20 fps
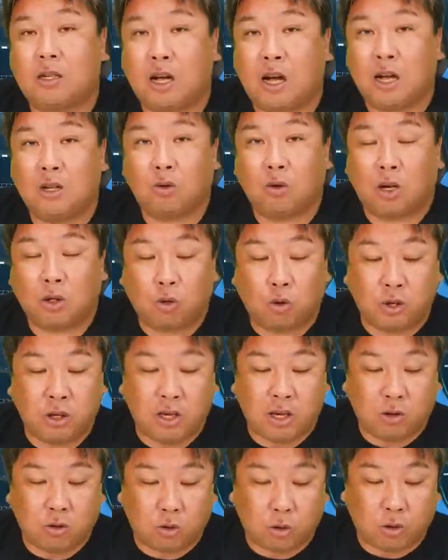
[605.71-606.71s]
セカンドが取
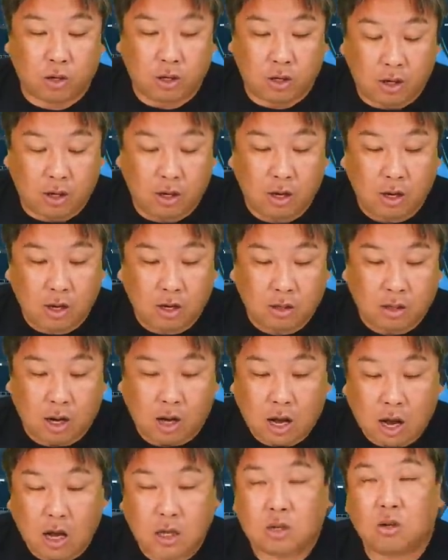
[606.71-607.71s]
りに行くときに、
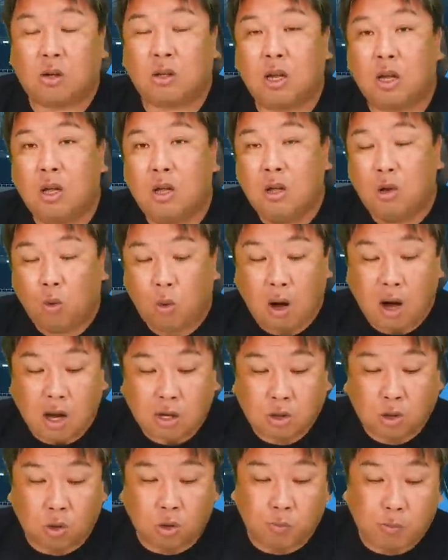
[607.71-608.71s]
高橋はね、
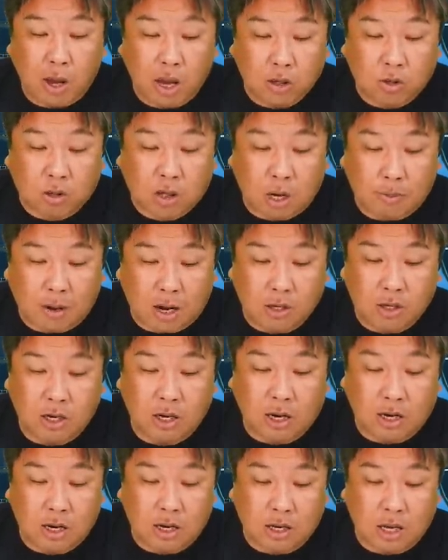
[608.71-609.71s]
ファーストのベースカバーに
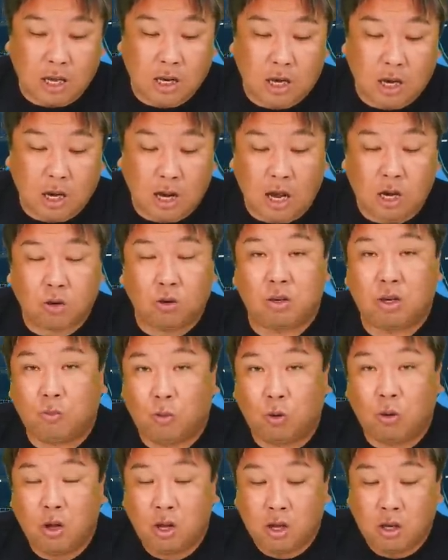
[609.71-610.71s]
行かなきゃいけないのに
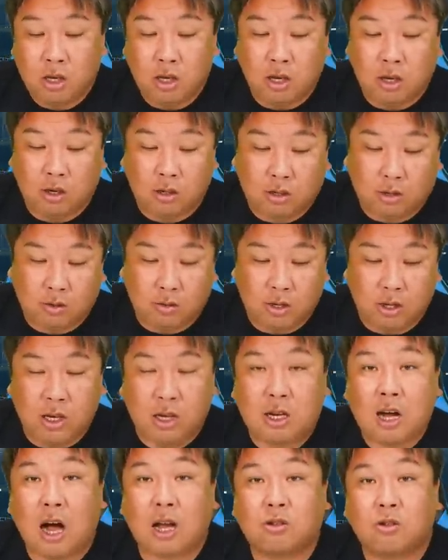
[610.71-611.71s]
もい
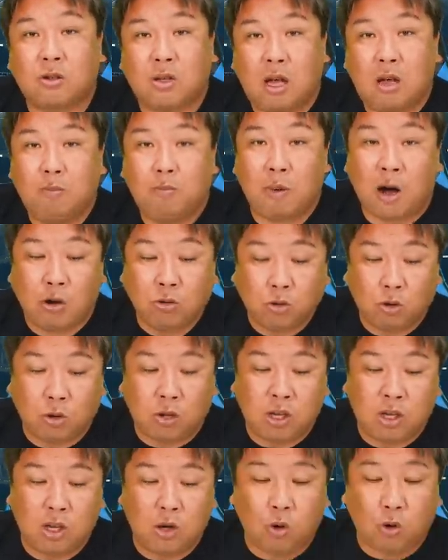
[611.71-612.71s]
行かずね
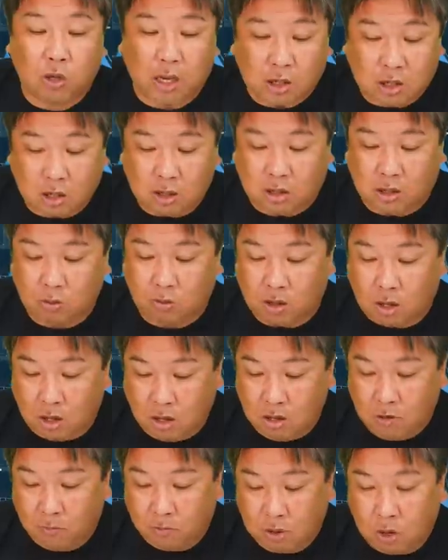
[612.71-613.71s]
マウンドで仁王立ちっていうね
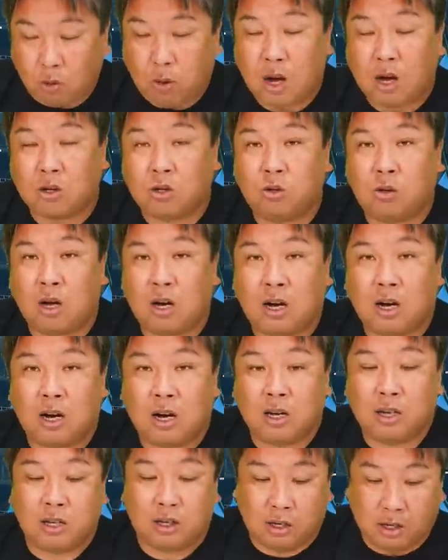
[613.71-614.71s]
でファーストが
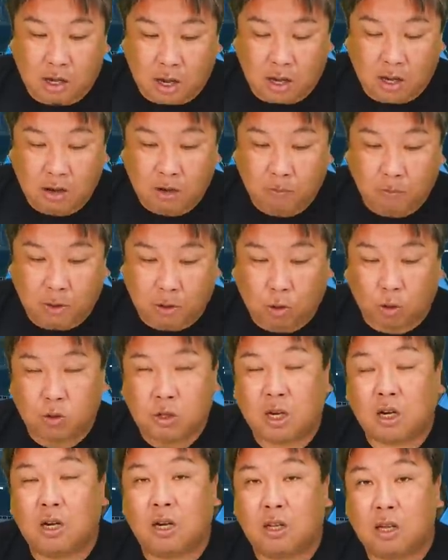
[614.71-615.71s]
ガラ行きで、まあ、殿
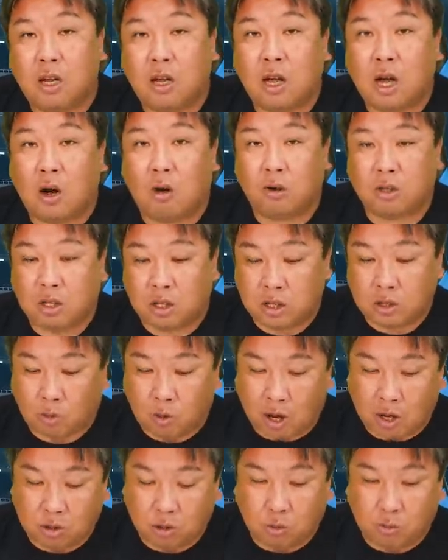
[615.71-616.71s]
崎がね慌てて
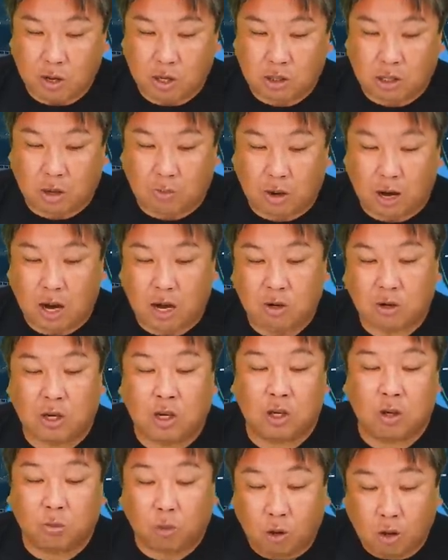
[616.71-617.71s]
ファーストベースカバー入る
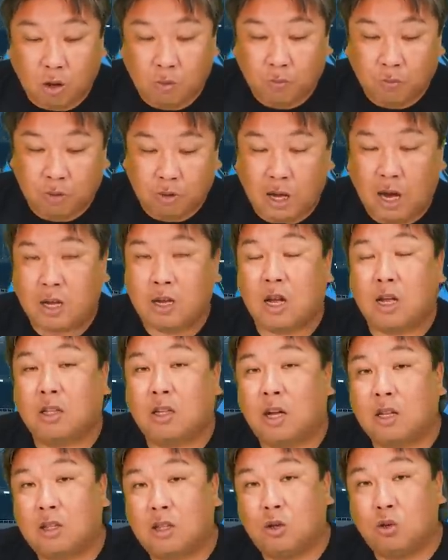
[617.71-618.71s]
けども内野
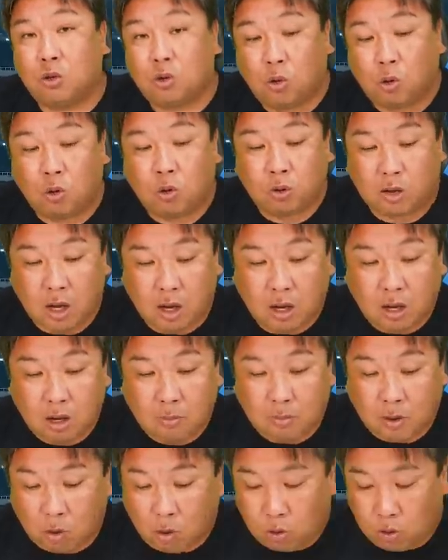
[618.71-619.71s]
安打っていうところで、
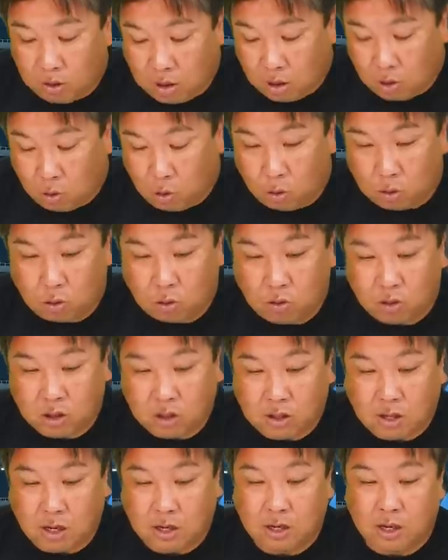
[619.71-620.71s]
まあ、このね後続
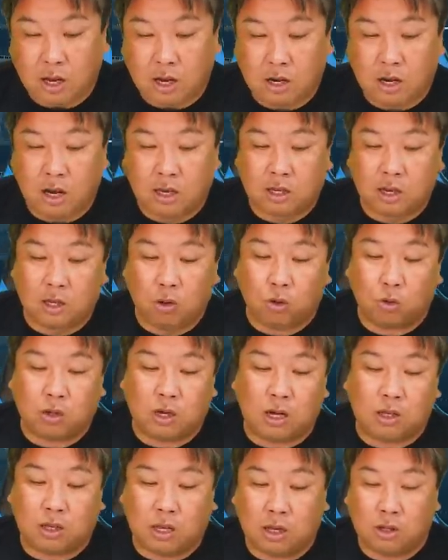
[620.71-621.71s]
しっかりね0点で
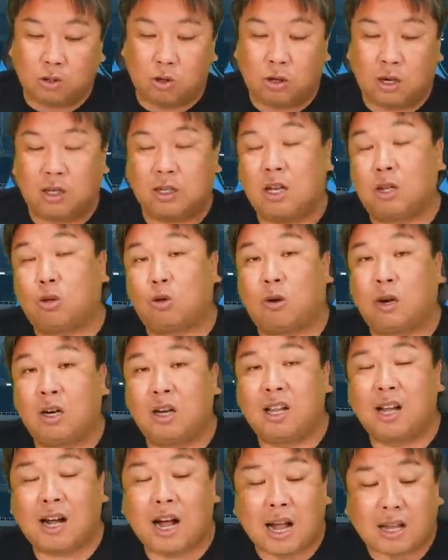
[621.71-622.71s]
抑えて追加点取ら
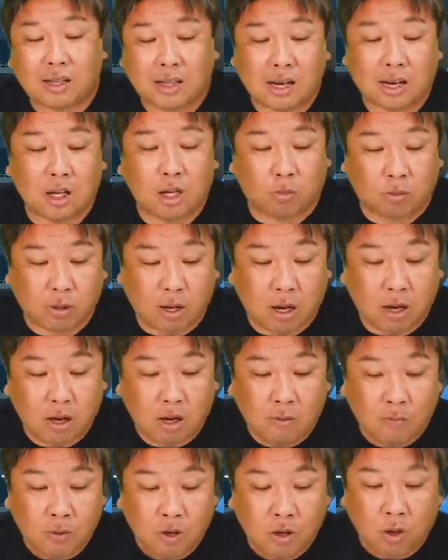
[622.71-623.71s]
れなかったけどもね
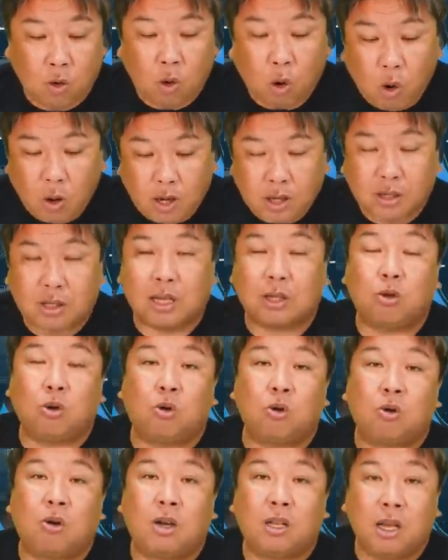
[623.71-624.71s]
こういったと
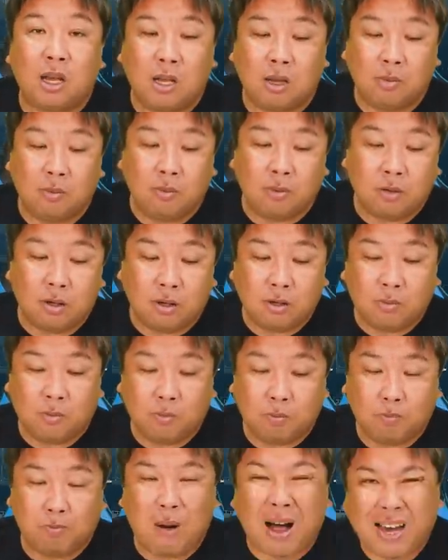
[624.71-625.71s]
ころがね
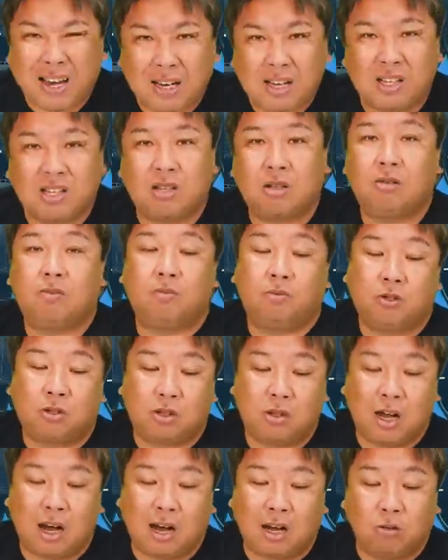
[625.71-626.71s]
負けに
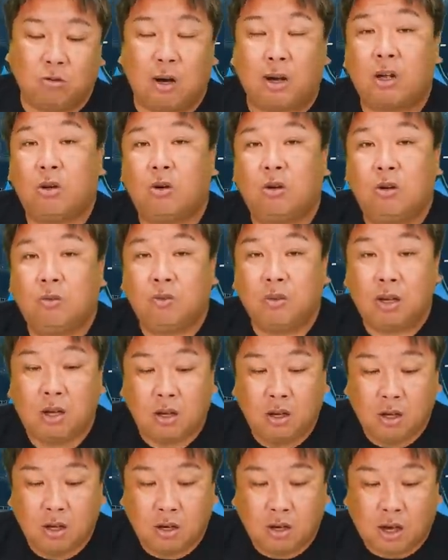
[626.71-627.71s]
つながるわけよ、ね、
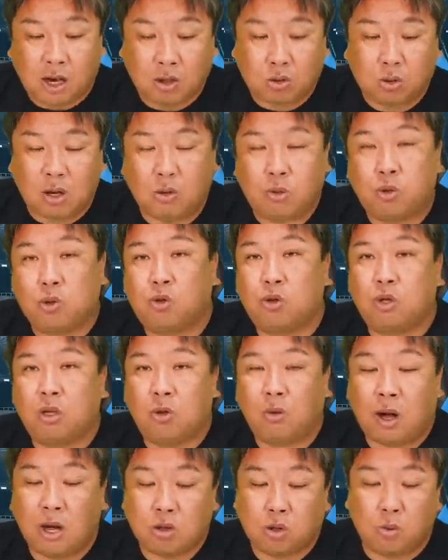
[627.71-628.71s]
あそこは普通
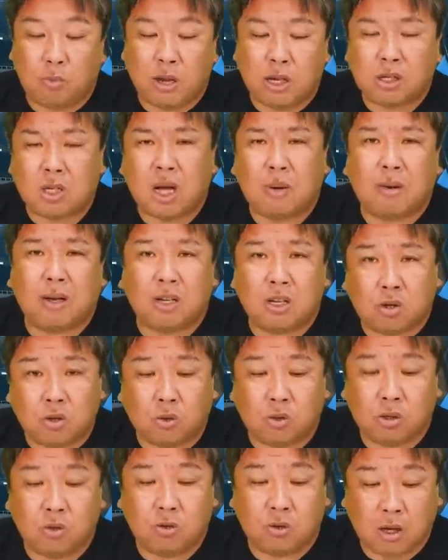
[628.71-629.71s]
にファーストベースカバーで
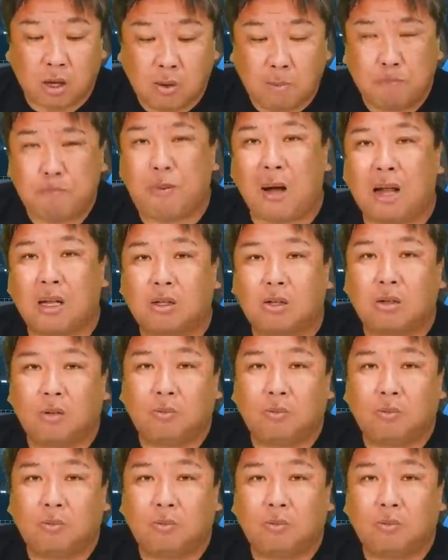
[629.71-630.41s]
しょっていうねバン